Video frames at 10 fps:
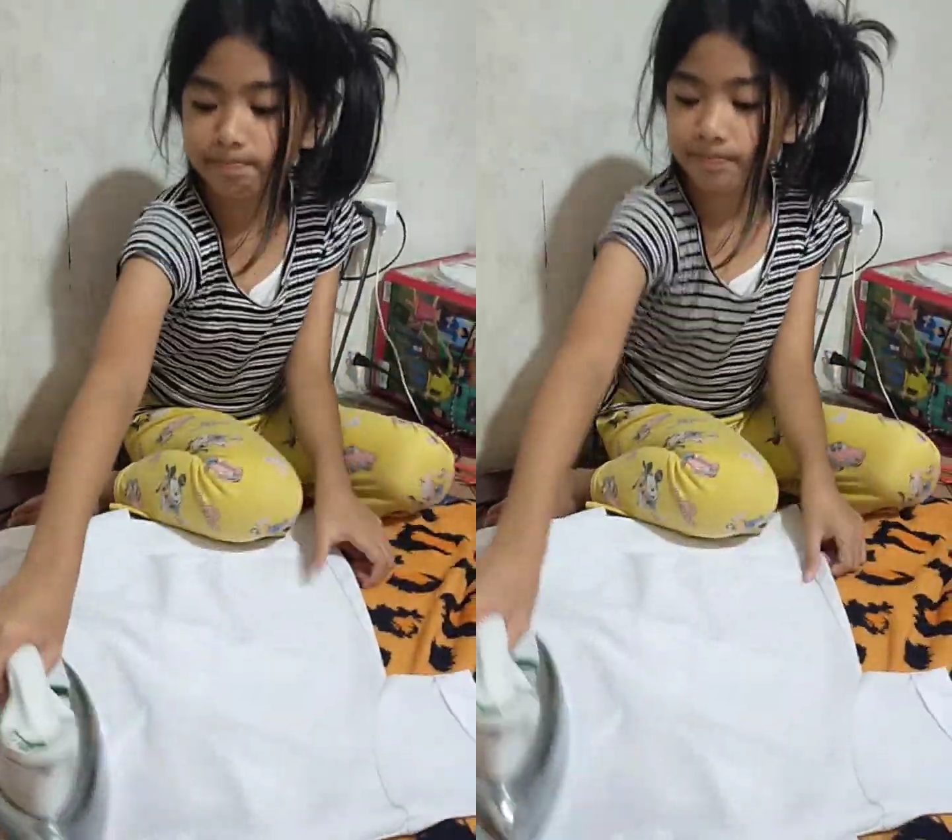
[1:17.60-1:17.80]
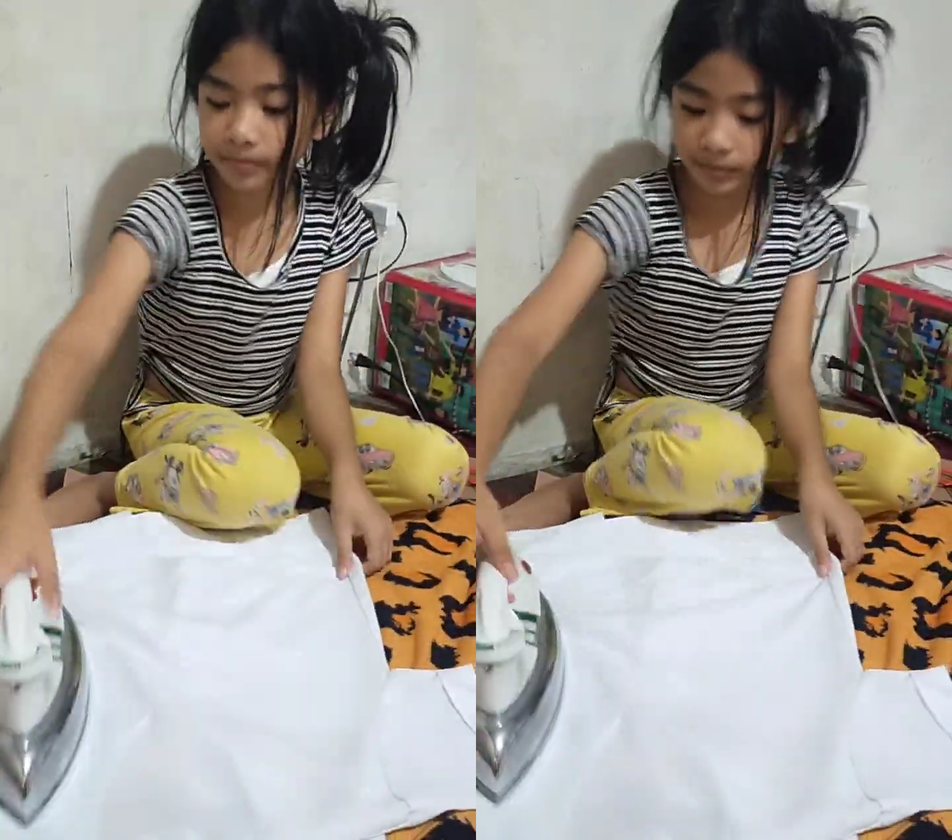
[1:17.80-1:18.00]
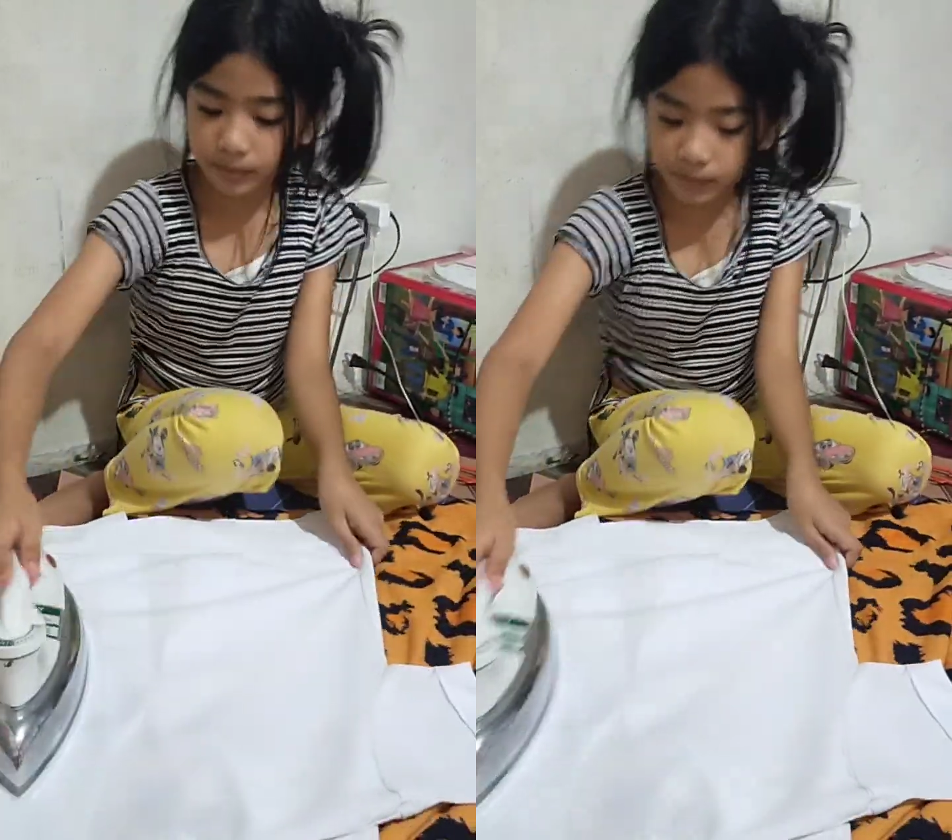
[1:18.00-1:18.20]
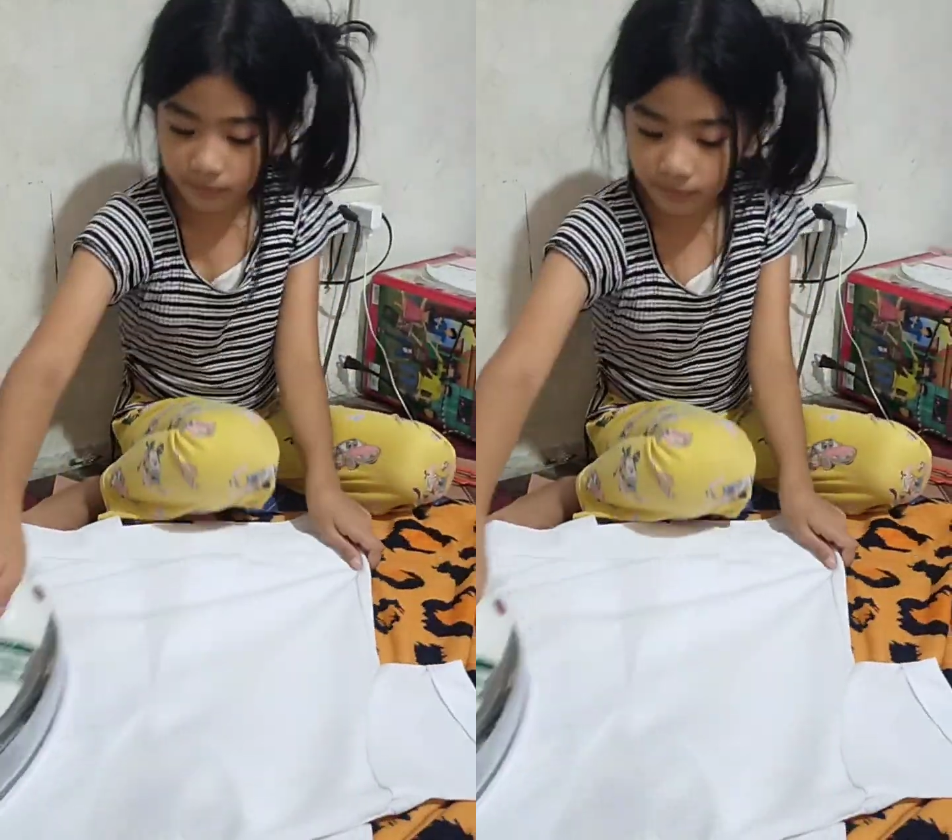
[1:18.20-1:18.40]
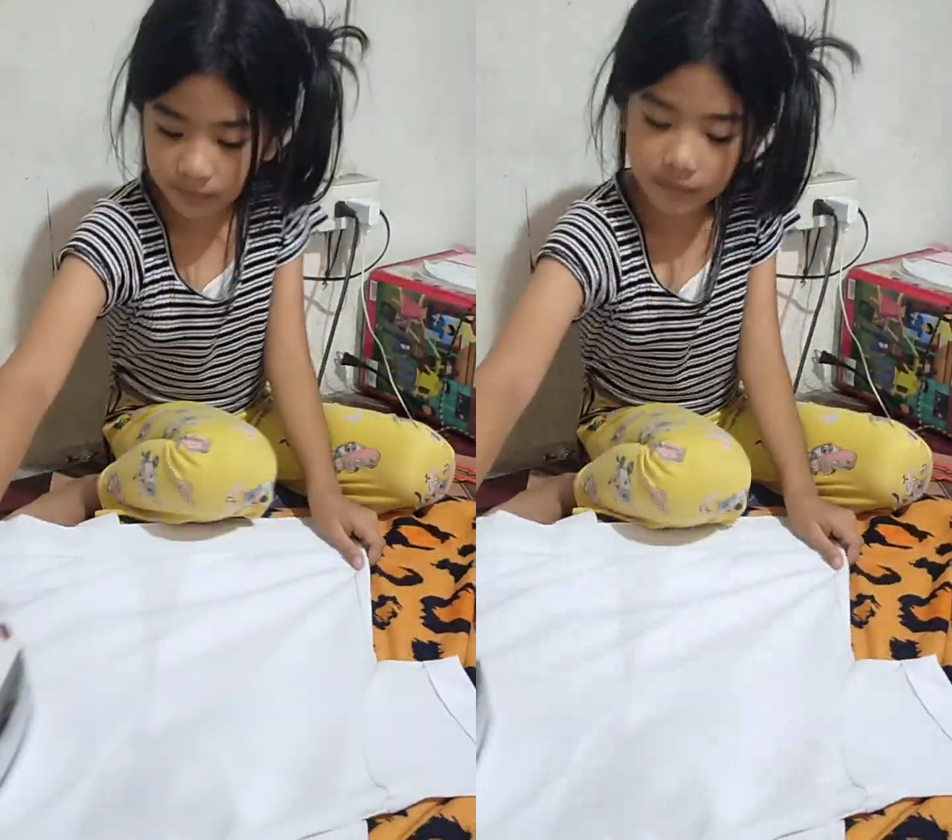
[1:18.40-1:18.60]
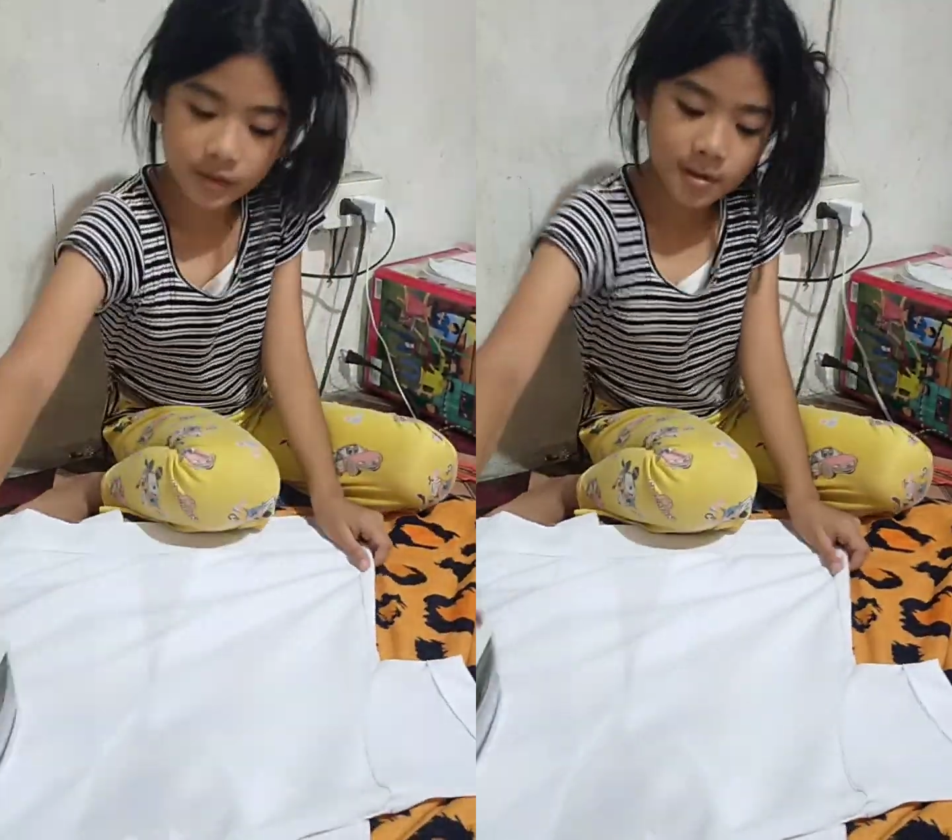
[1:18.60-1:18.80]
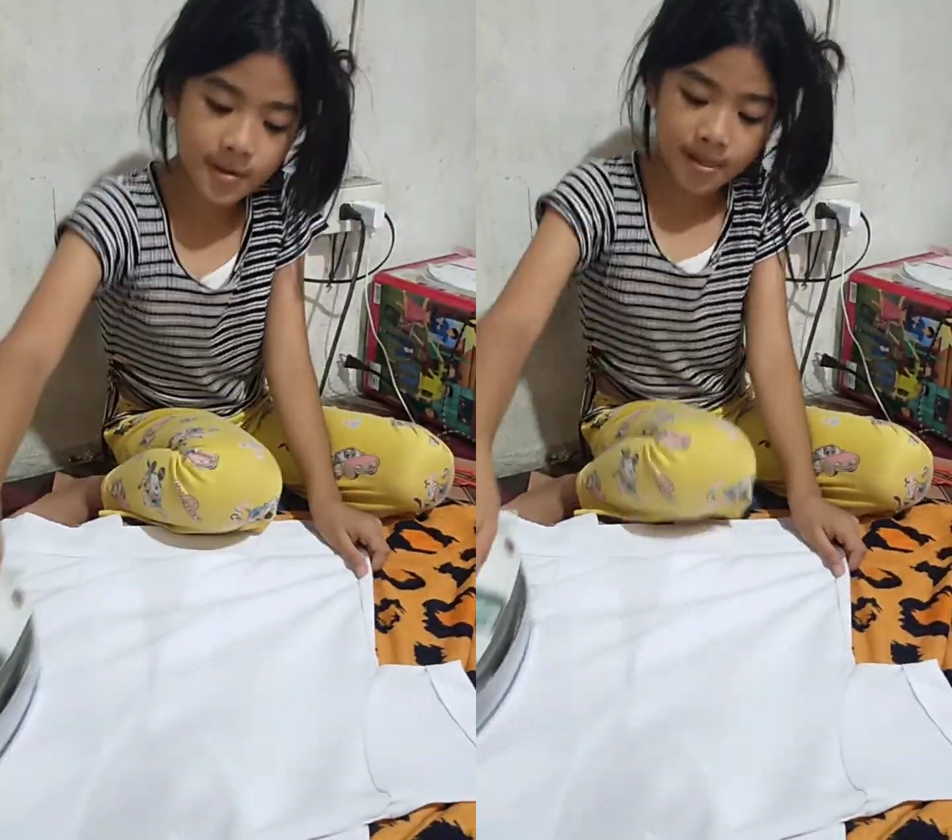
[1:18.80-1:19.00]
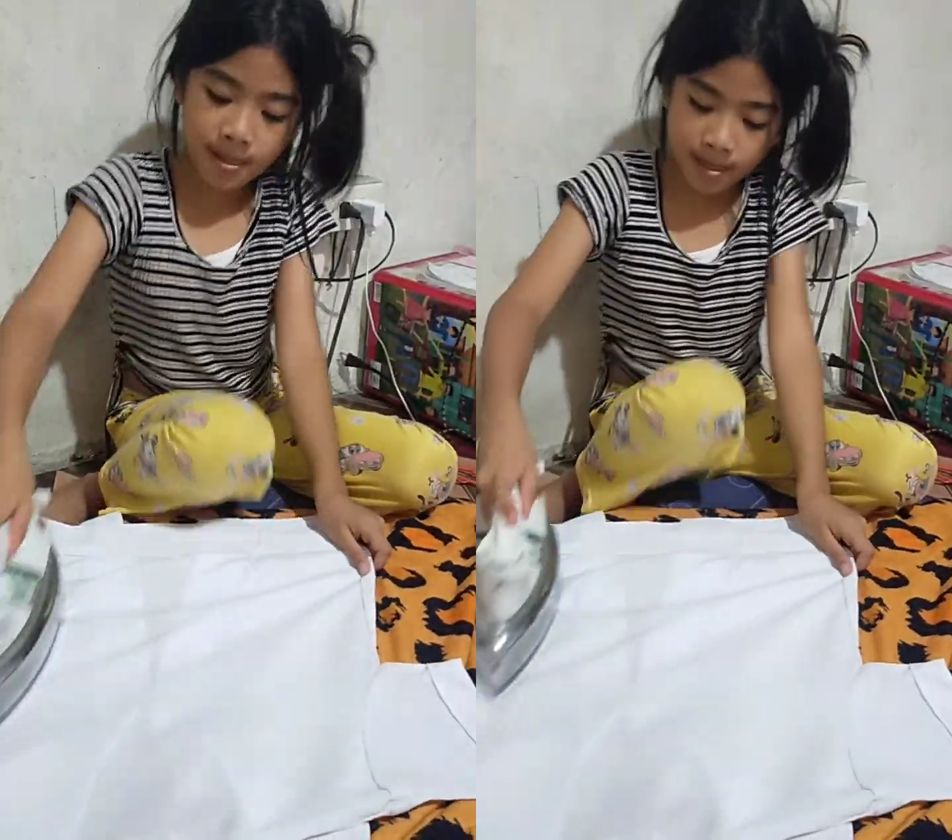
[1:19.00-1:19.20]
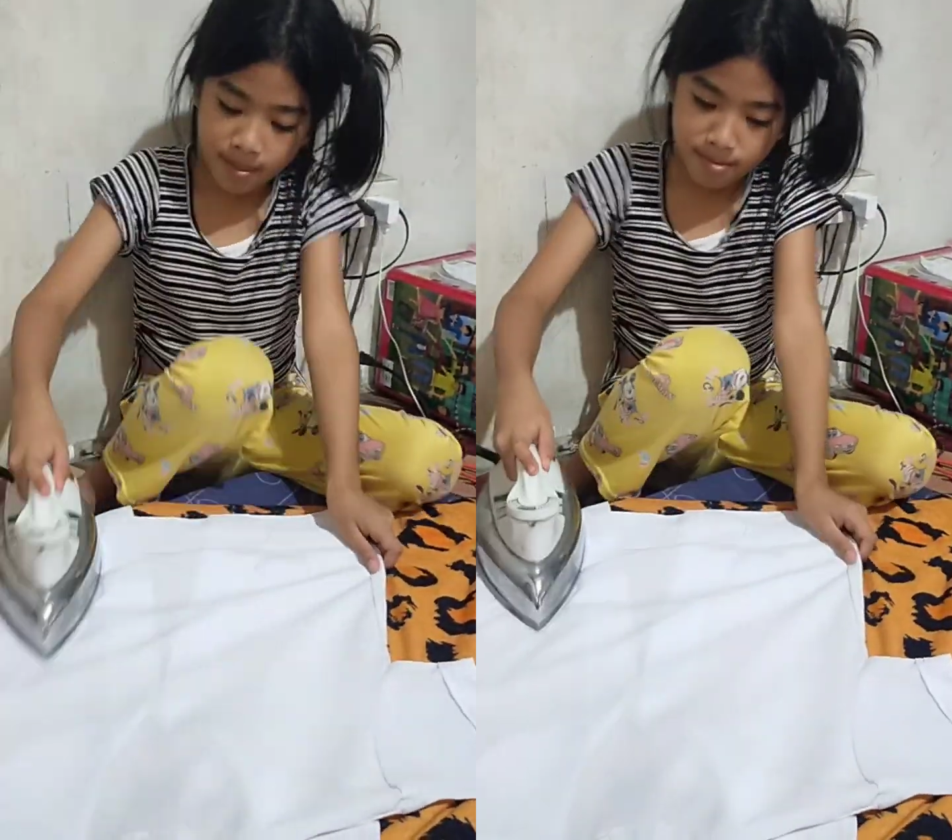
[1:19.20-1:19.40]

Pwede na ka na mag, uh,